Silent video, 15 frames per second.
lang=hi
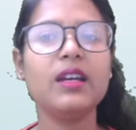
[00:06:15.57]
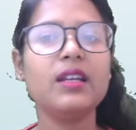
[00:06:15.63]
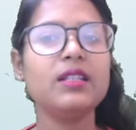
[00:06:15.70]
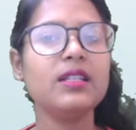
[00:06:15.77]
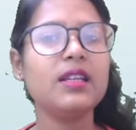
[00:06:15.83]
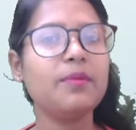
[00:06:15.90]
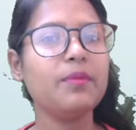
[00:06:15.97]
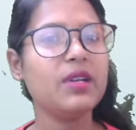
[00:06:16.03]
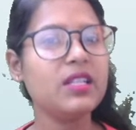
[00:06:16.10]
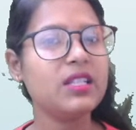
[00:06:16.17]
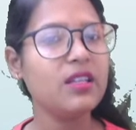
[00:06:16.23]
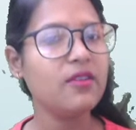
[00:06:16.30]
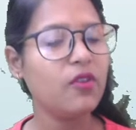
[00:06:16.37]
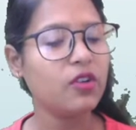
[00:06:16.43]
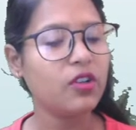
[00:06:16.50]
ठीक है मेज़
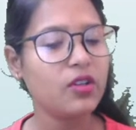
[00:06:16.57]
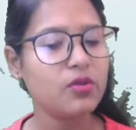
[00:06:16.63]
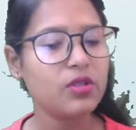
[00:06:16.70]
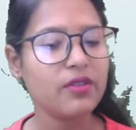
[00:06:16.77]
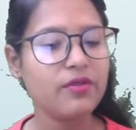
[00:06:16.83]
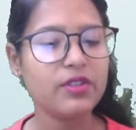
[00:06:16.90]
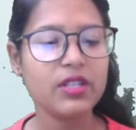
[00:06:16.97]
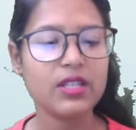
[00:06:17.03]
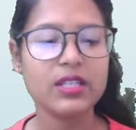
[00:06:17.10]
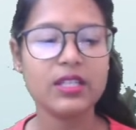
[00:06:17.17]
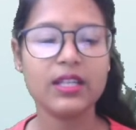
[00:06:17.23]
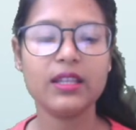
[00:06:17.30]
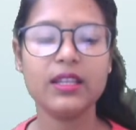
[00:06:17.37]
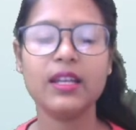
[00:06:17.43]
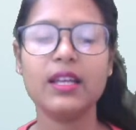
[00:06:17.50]
की वाटर यूज़ एफिशिएंसी
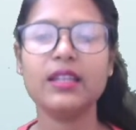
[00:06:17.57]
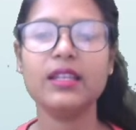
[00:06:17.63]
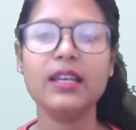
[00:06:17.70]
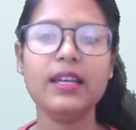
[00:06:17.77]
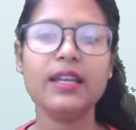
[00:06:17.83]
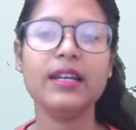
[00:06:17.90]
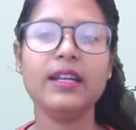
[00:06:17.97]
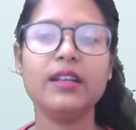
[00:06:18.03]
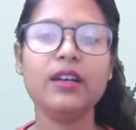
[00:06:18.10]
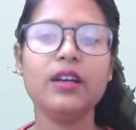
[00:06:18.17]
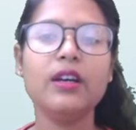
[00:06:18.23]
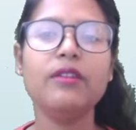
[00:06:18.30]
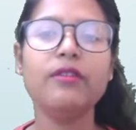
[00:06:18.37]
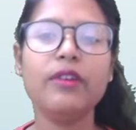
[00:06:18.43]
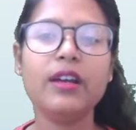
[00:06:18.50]
कितनी रहती है एट
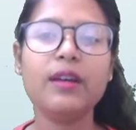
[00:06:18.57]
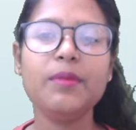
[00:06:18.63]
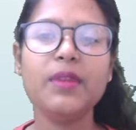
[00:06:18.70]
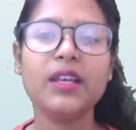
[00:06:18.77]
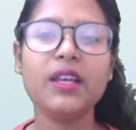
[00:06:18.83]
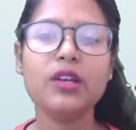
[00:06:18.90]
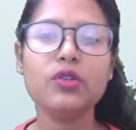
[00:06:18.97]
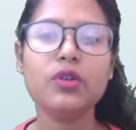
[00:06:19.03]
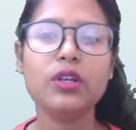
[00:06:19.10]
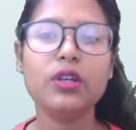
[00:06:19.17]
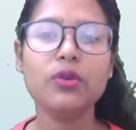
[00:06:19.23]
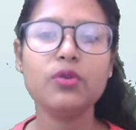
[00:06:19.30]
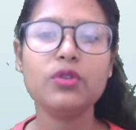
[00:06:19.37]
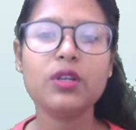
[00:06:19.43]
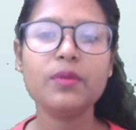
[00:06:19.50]
वहीं हम देखेंगे जो
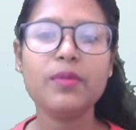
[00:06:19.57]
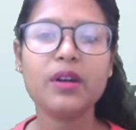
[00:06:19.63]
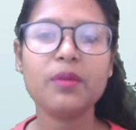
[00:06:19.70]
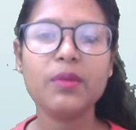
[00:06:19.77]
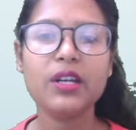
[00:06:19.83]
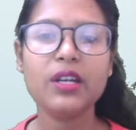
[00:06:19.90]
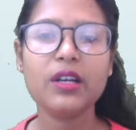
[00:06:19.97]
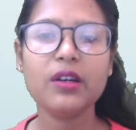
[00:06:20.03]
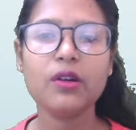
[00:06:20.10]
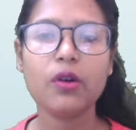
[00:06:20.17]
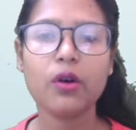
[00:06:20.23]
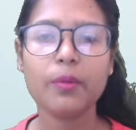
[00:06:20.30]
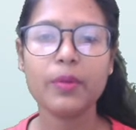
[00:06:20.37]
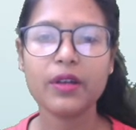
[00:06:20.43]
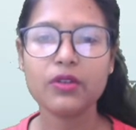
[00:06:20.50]
इरोजन परमिटिंग
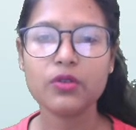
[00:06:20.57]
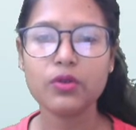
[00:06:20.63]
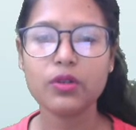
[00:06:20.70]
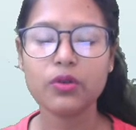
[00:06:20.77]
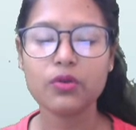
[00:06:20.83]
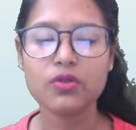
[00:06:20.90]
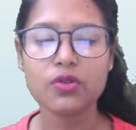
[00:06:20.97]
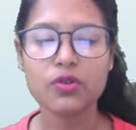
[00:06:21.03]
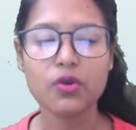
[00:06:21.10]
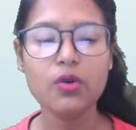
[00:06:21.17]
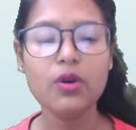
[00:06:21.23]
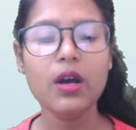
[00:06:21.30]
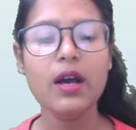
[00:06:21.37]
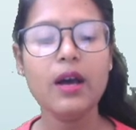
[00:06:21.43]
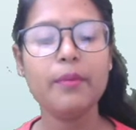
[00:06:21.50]
क्रॉप है जो इरोजन को
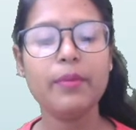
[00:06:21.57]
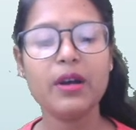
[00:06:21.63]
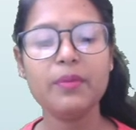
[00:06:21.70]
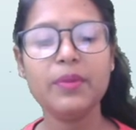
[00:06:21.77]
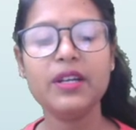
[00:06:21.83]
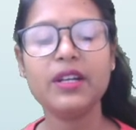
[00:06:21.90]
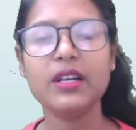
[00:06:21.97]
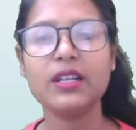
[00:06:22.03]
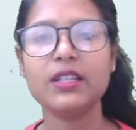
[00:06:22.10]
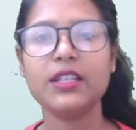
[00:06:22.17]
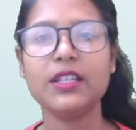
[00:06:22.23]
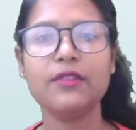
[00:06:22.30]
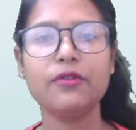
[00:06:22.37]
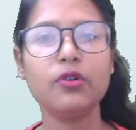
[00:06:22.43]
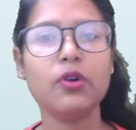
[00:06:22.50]
परमिट
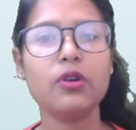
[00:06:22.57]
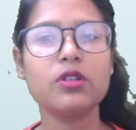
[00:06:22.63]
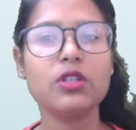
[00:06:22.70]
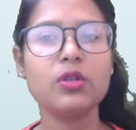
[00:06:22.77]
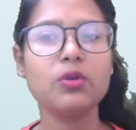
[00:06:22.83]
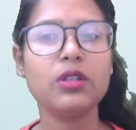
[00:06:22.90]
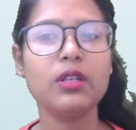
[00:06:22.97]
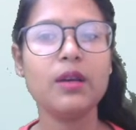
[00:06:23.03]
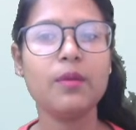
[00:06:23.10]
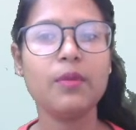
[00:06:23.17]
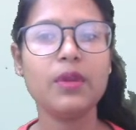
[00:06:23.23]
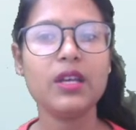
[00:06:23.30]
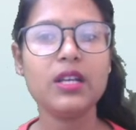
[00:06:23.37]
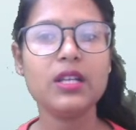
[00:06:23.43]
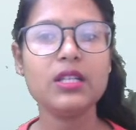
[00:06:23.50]
करती है वो कौन सी होती है
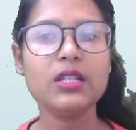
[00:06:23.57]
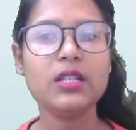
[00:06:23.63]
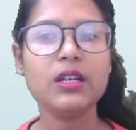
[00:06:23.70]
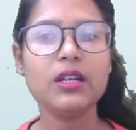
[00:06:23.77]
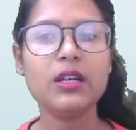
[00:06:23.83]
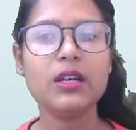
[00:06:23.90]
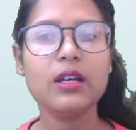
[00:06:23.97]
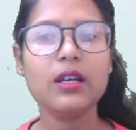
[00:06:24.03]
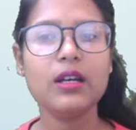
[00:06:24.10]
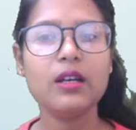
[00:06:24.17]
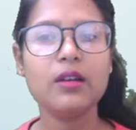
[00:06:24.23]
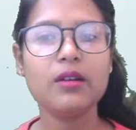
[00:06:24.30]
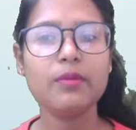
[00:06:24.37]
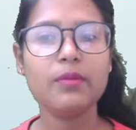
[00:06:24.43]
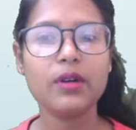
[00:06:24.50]
मेज़
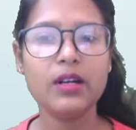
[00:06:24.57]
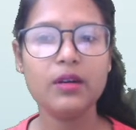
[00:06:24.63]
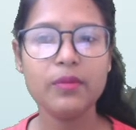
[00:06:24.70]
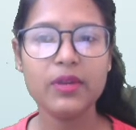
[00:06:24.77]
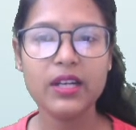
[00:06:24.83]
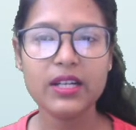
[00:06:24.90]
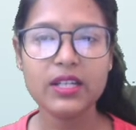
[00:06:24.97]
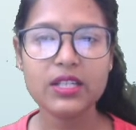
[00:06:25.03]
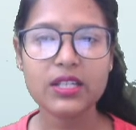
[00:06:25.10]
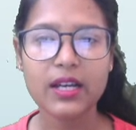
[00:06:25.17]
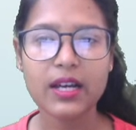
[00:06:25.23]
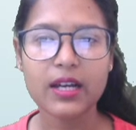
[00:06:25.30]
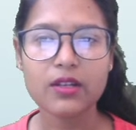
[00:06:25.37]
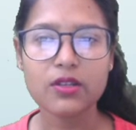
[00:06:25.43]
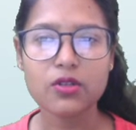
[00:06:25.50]
परमिलेट
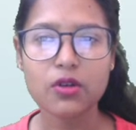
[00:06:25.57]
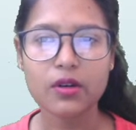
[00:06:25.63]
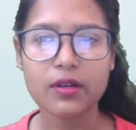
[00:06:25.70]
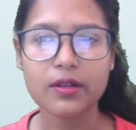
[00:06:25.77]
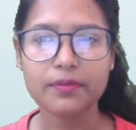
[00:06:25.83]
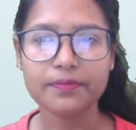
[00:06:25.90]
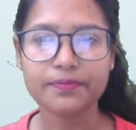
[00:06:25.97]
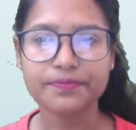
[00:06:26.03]
एंड सॉर्गम